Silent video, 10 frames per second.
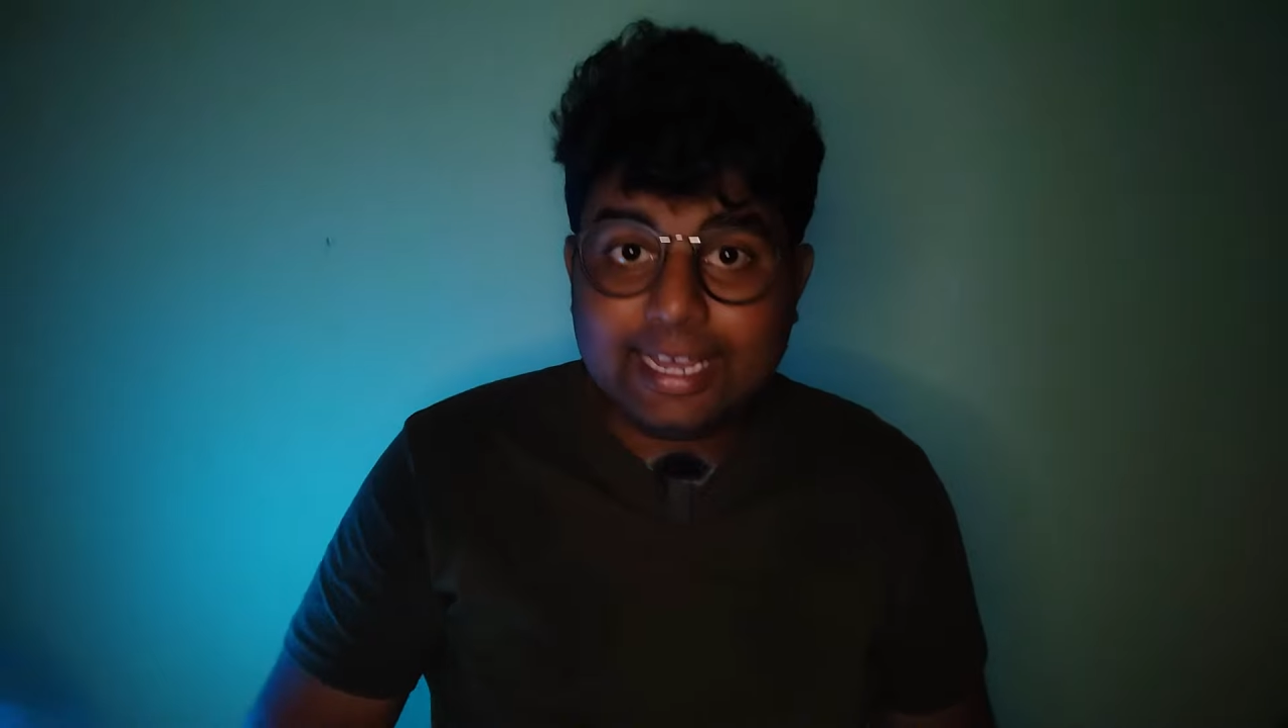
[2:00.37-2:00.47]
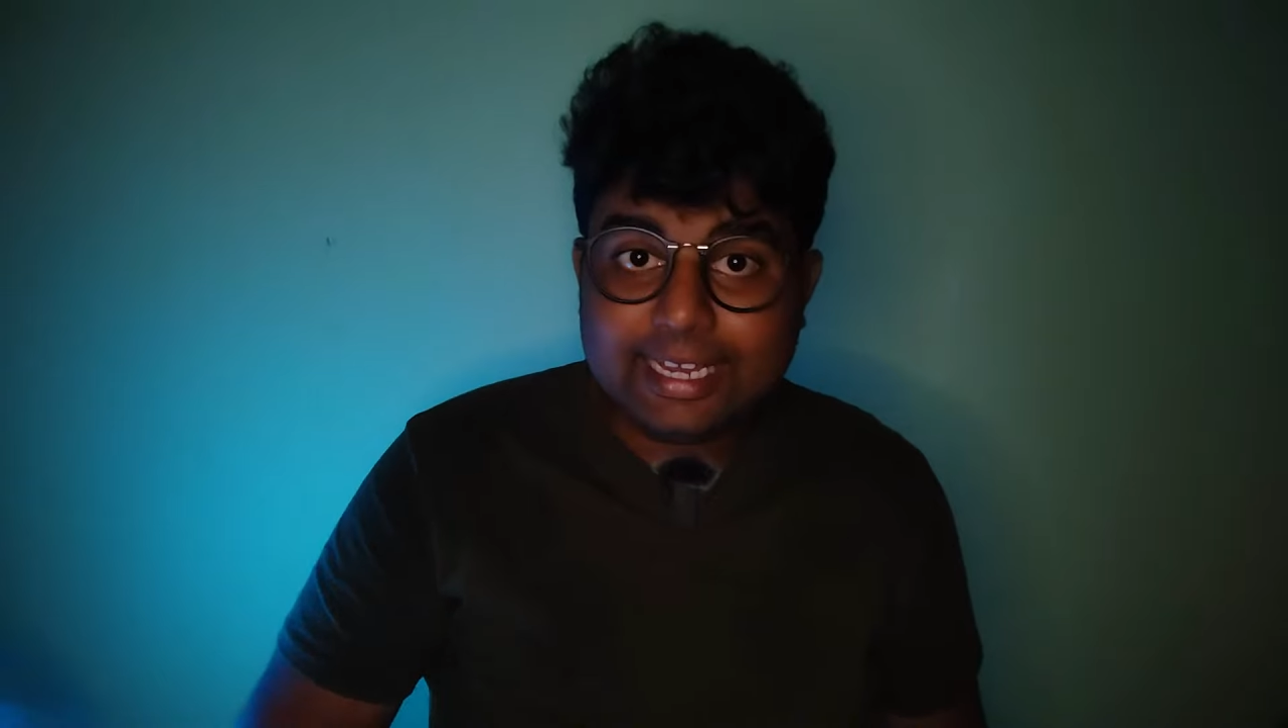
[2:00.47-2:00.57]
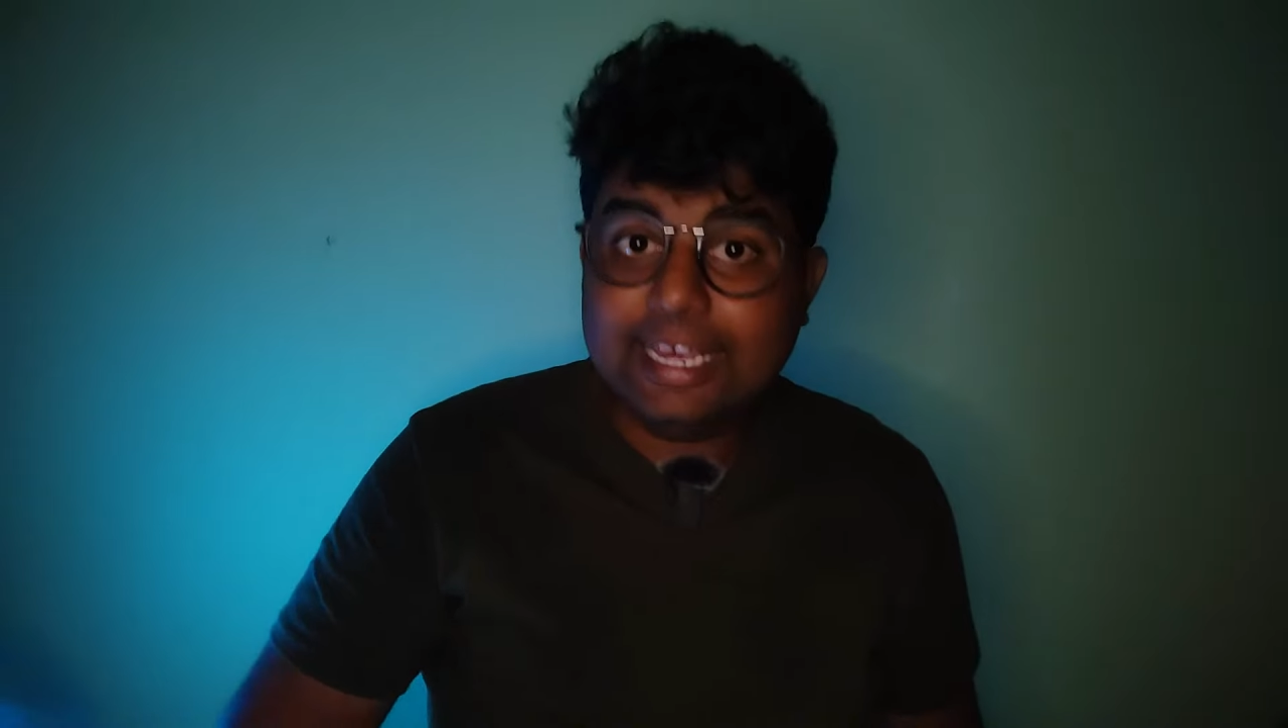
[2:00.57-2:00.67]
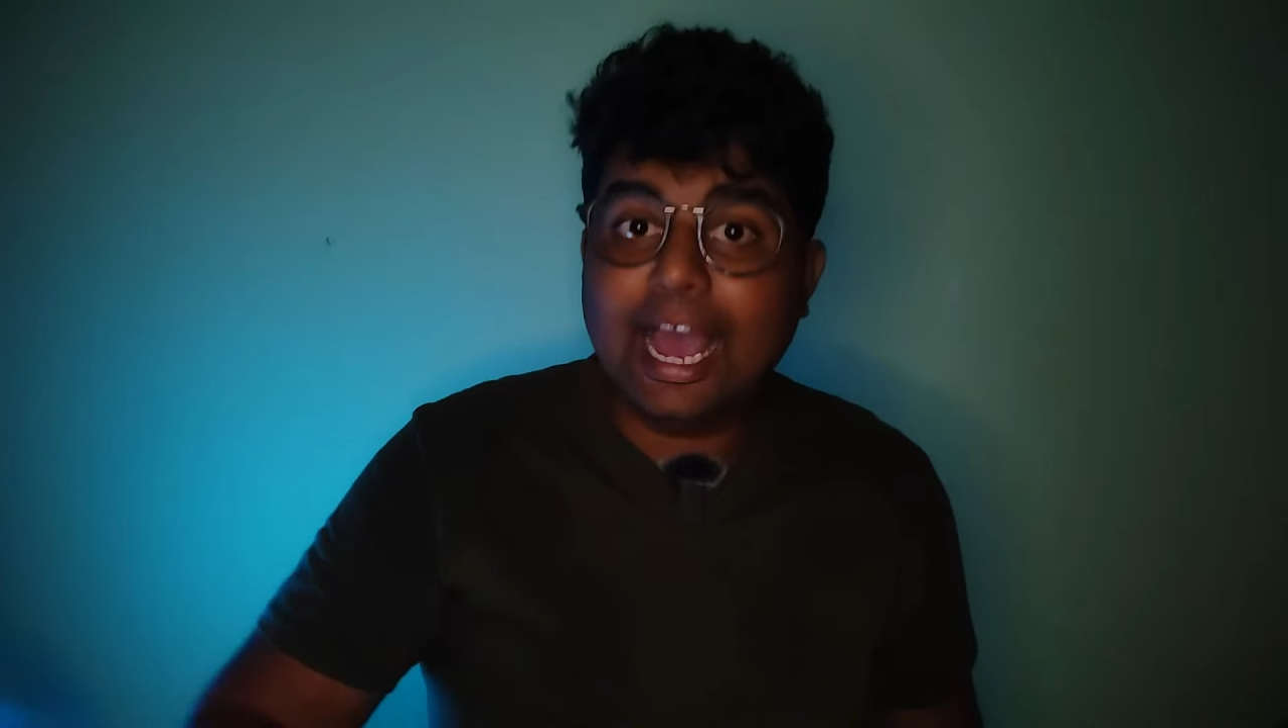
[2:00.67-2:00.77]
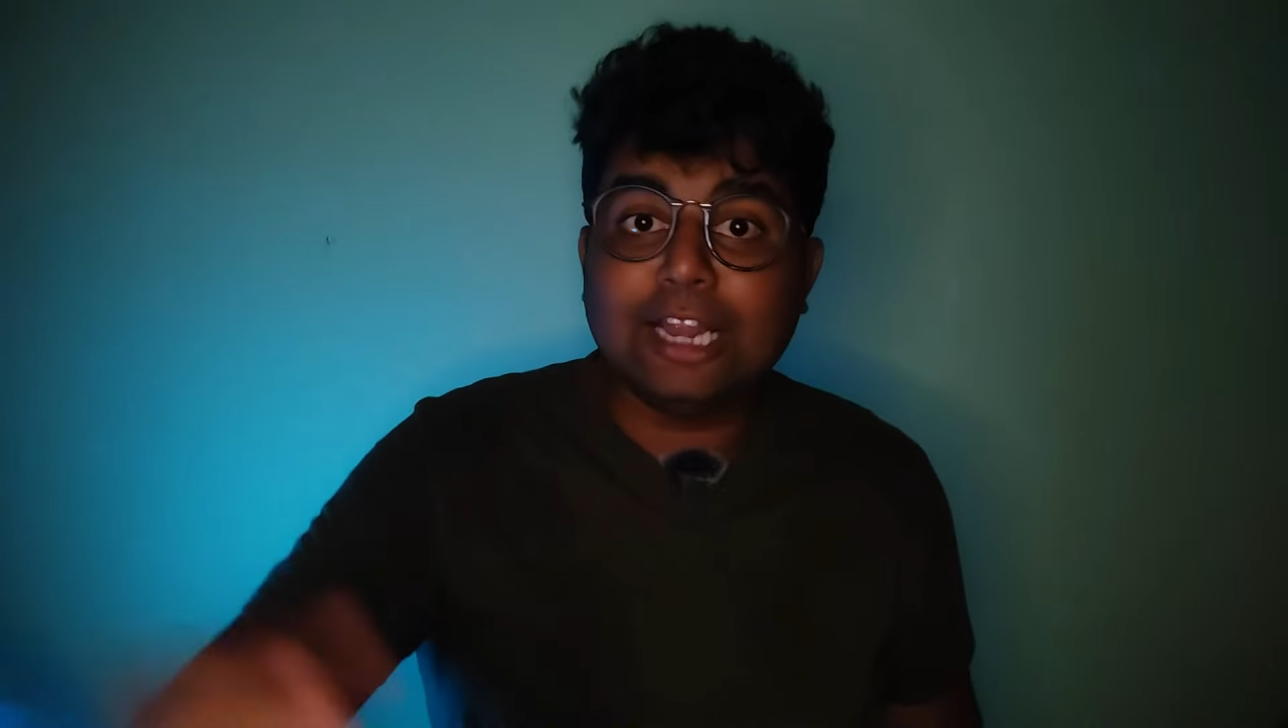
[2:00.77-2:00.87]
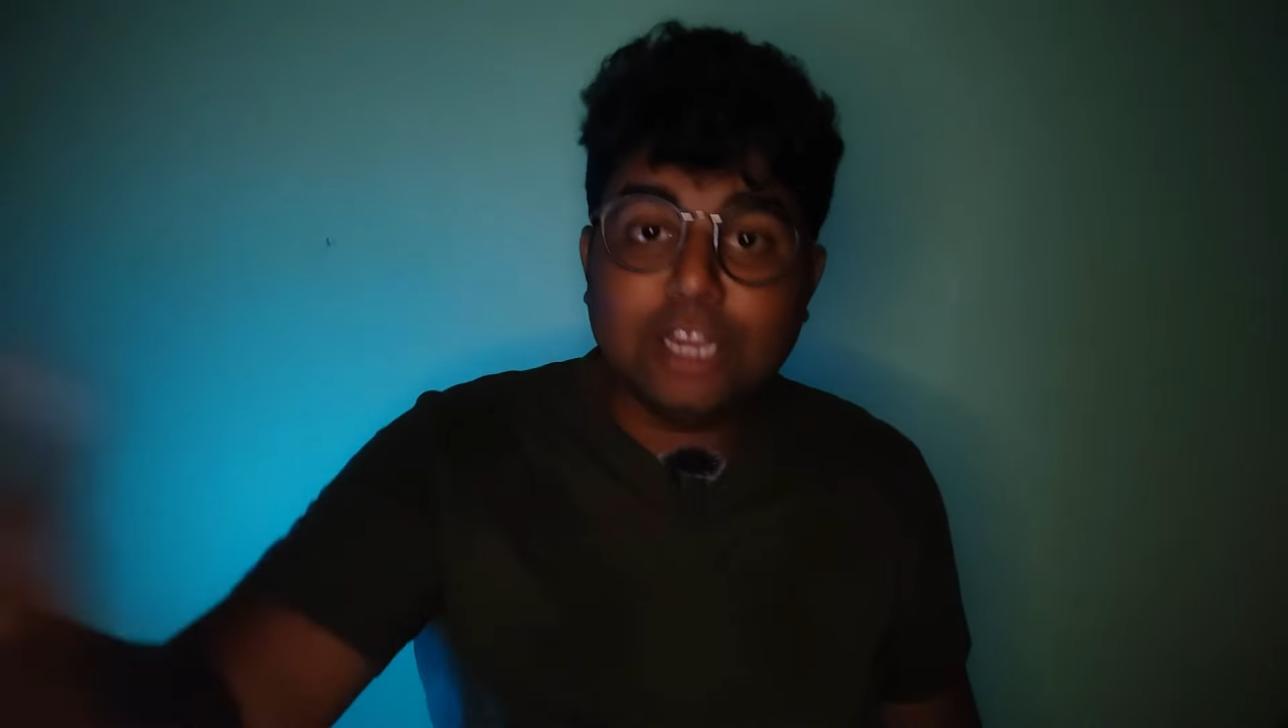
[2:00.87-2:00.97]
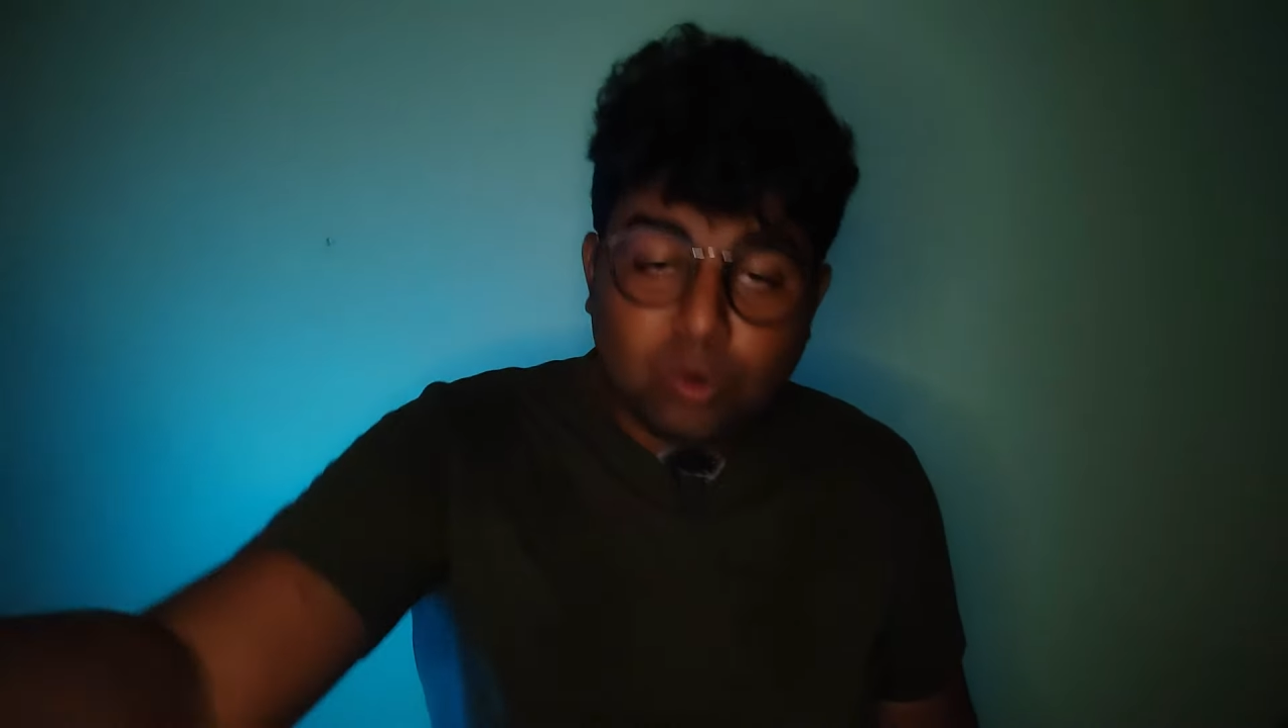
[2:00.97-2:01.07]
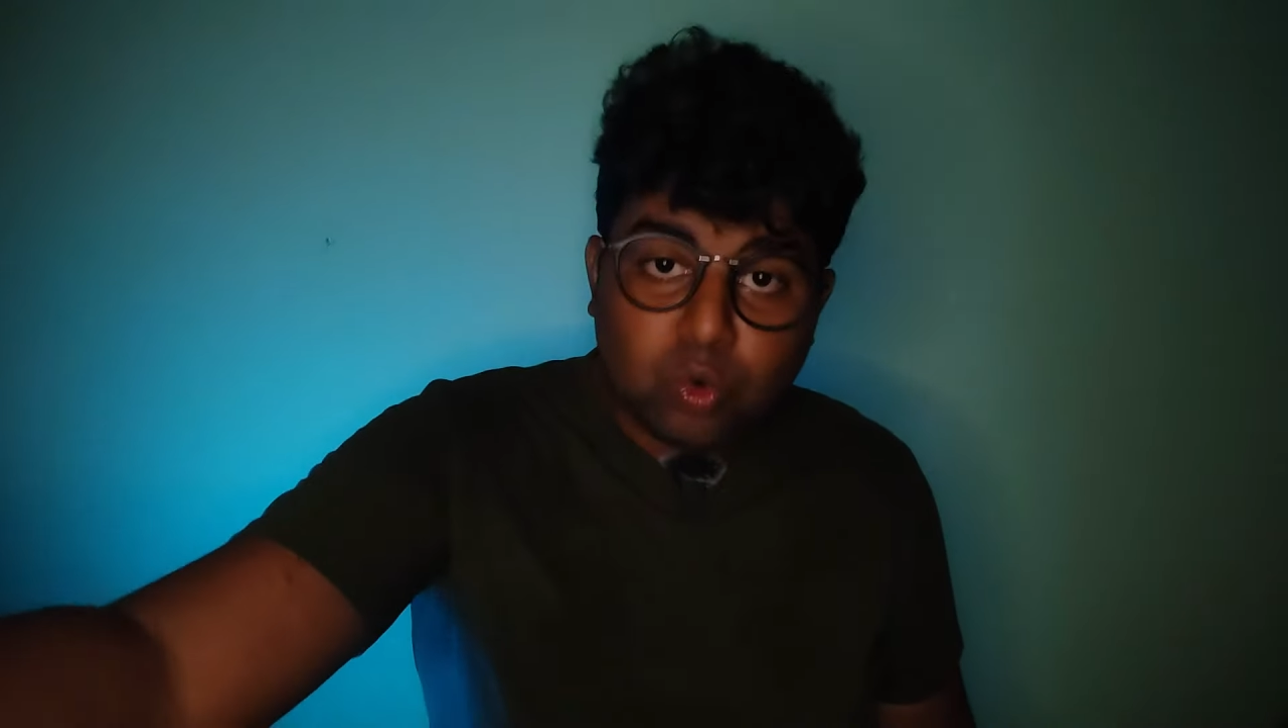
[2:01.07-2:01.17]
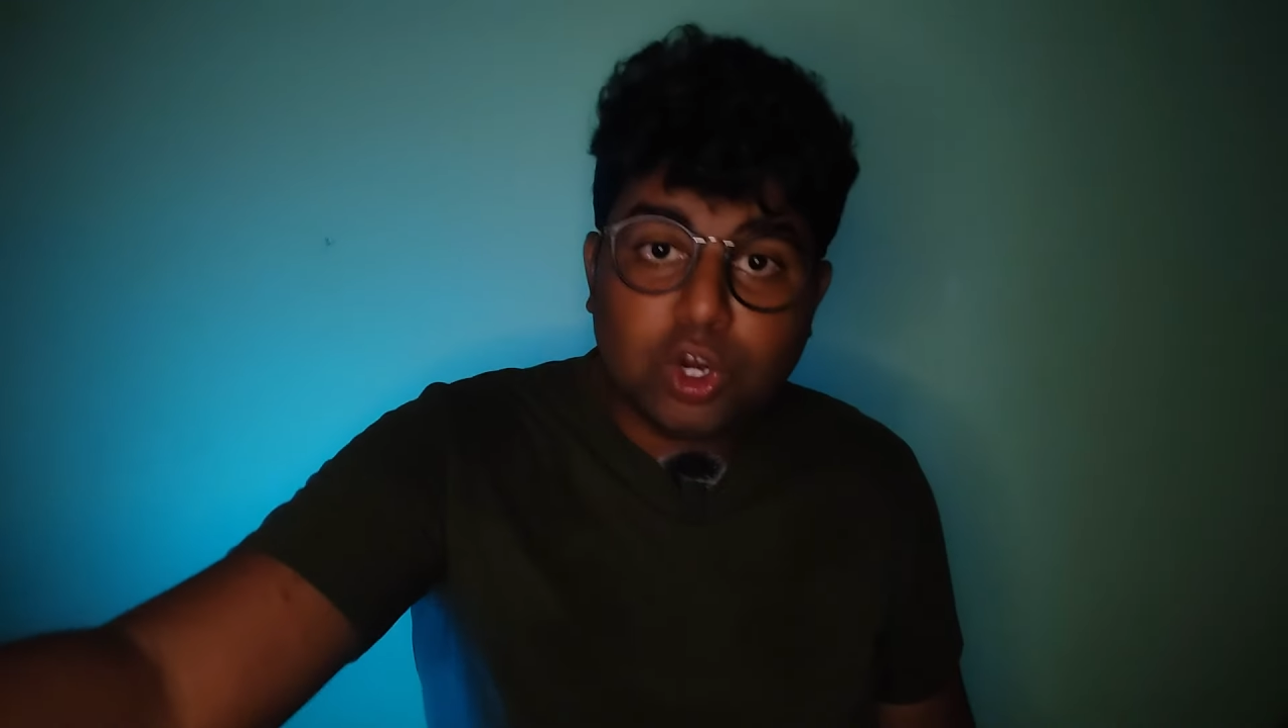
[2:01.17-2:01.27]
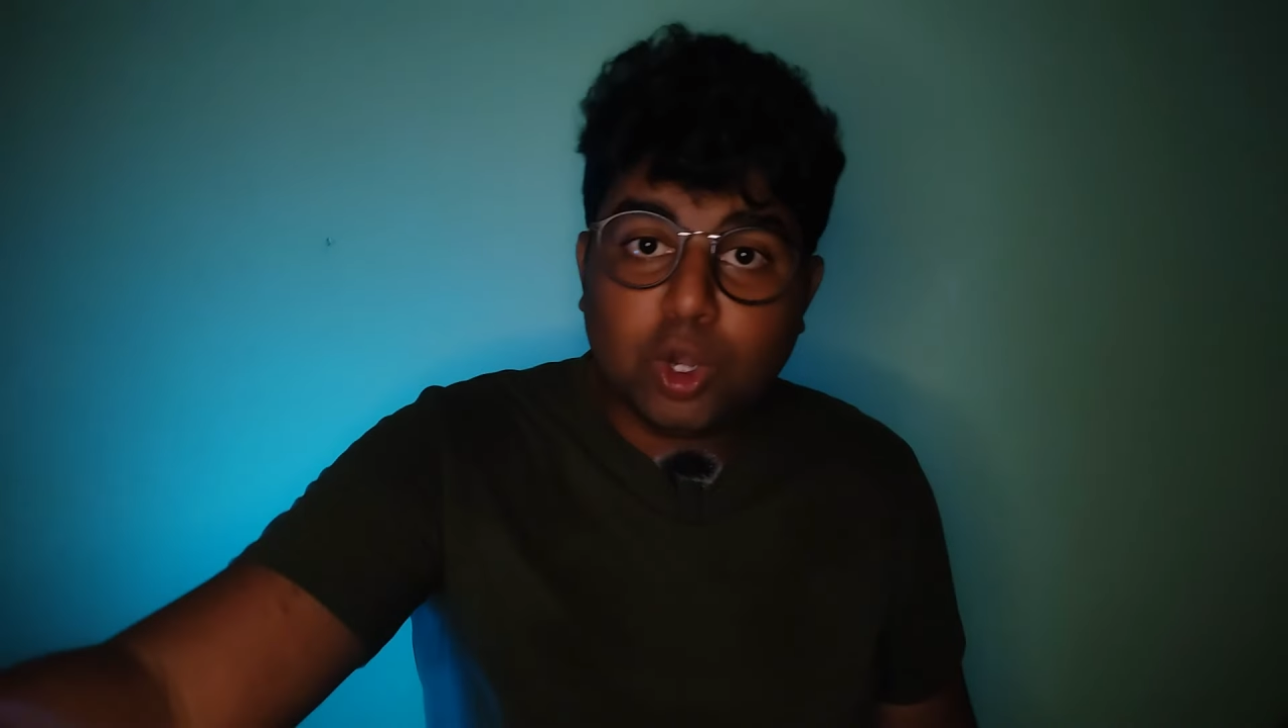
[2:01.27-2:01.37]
நாளைக்கு நீ அந்த